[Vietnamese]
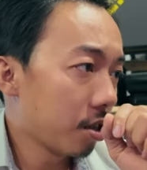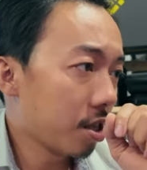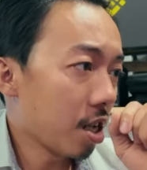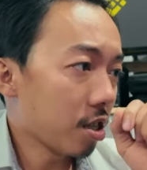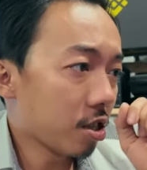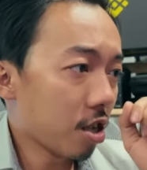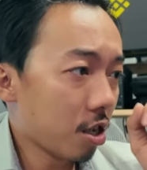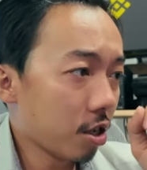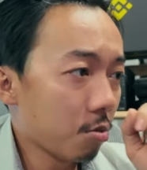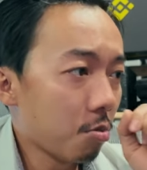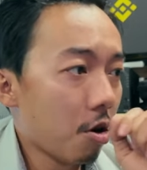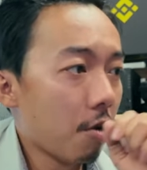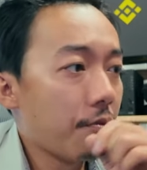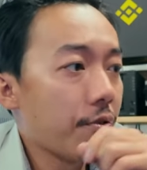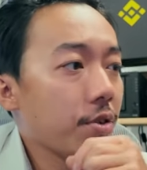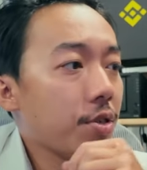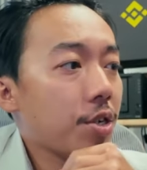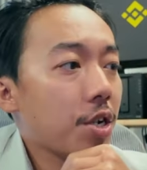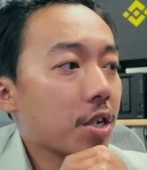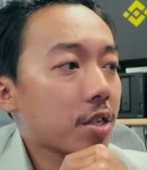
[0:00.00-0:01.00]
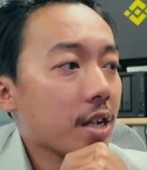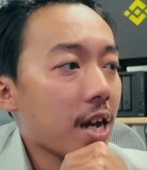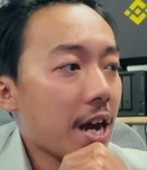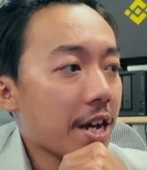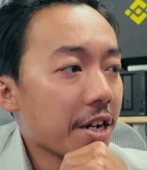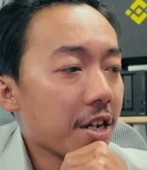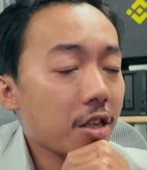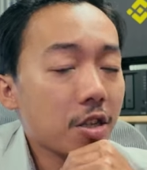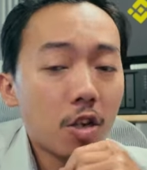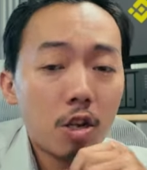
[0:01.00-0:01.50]
tẹt tên cho buổi phishing
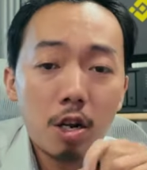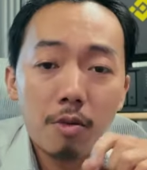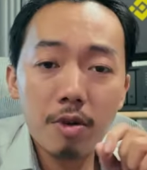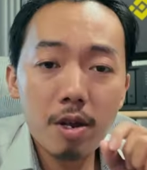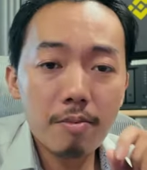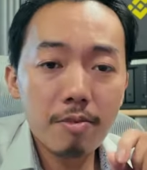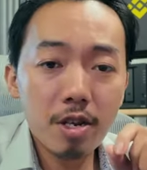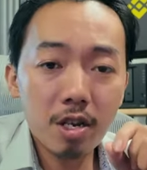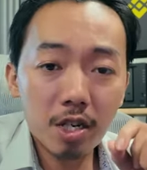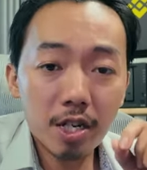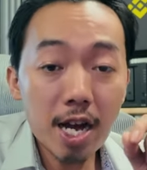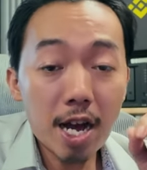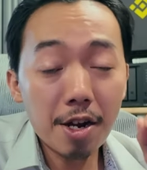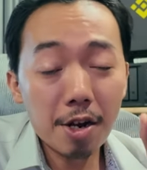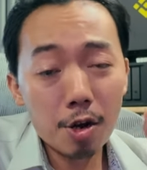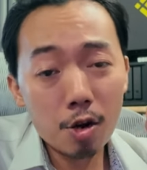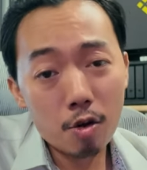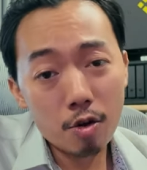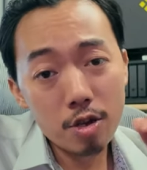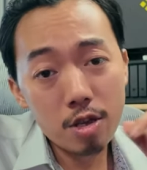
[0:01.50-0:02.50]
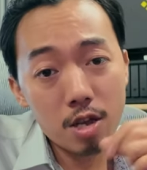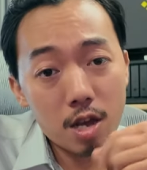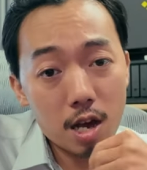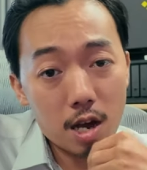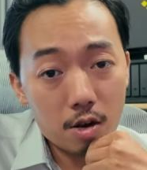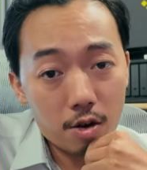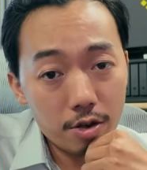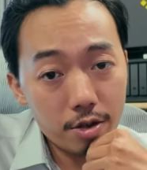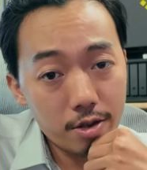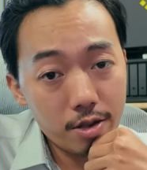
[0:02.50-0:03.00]
attack đấy đôi là việc những đạn nồi
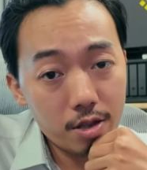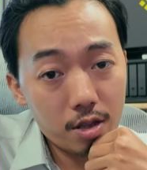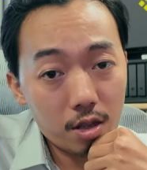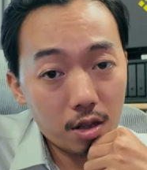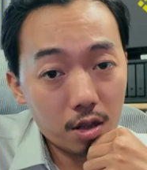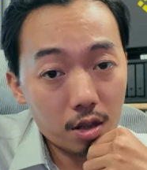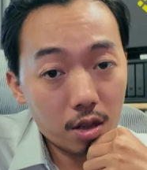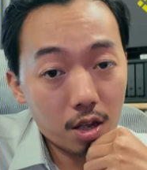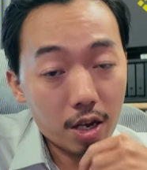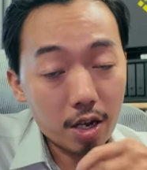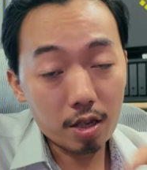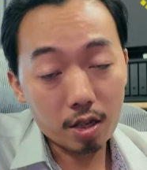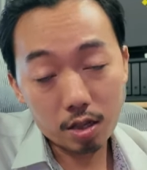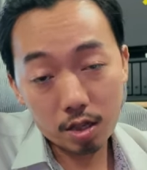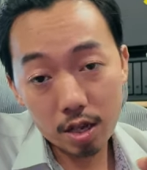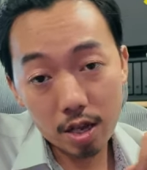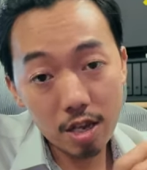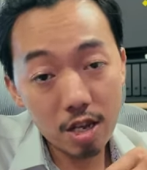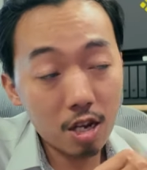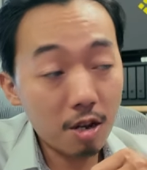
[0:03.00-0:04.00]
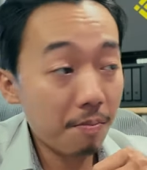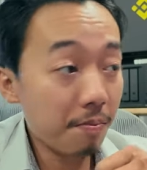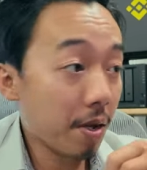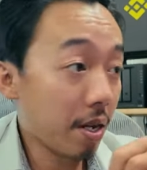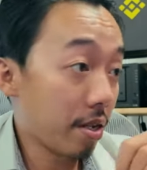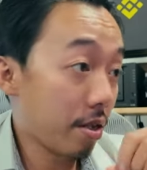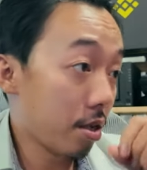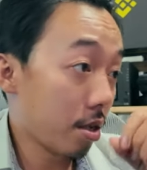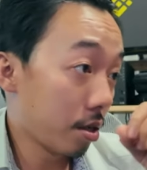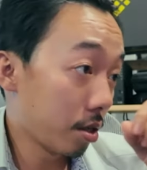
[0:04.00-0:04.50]
oi thấy xì những
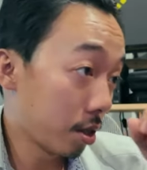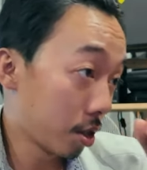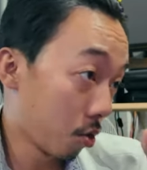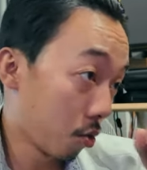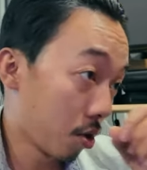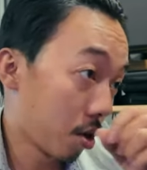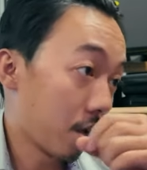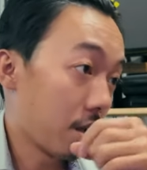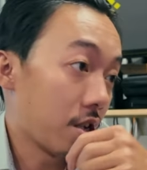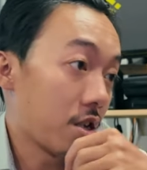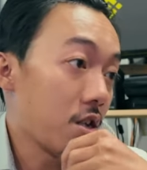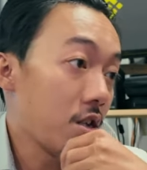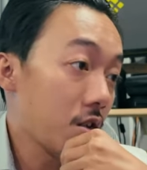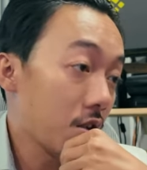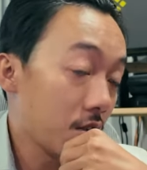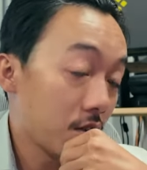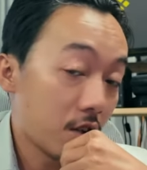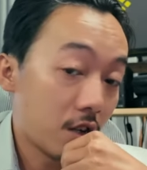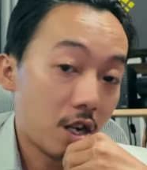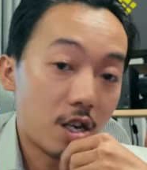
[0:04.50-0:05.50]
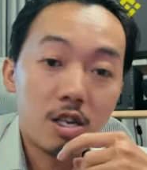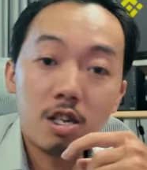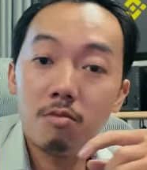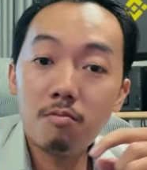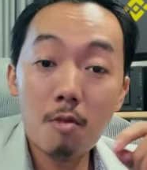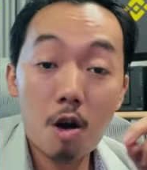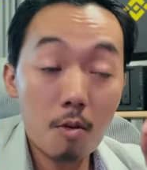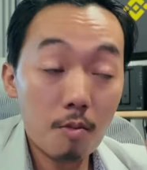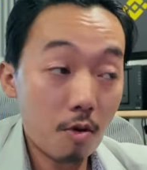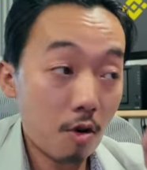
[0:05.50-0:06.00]
về những tôi thấy hay
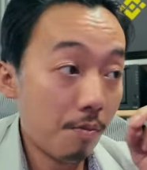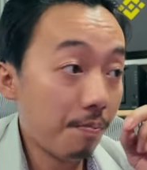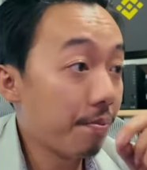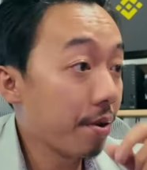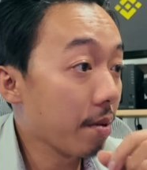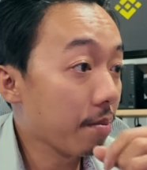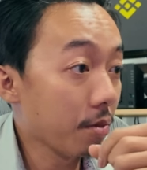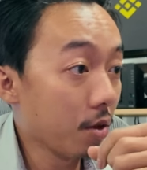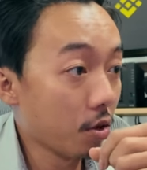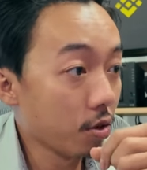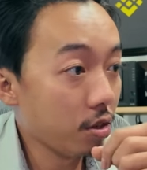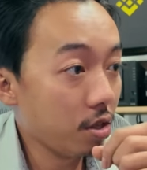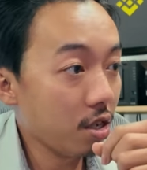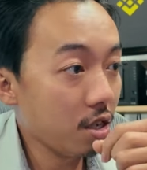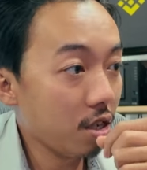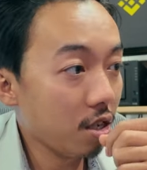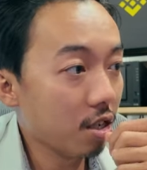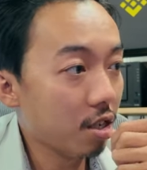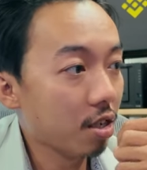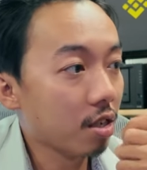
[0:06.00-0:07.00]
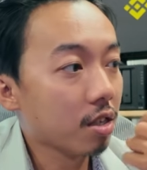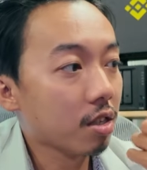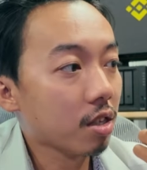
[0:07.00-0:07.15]
bom ống đẹp đôi chia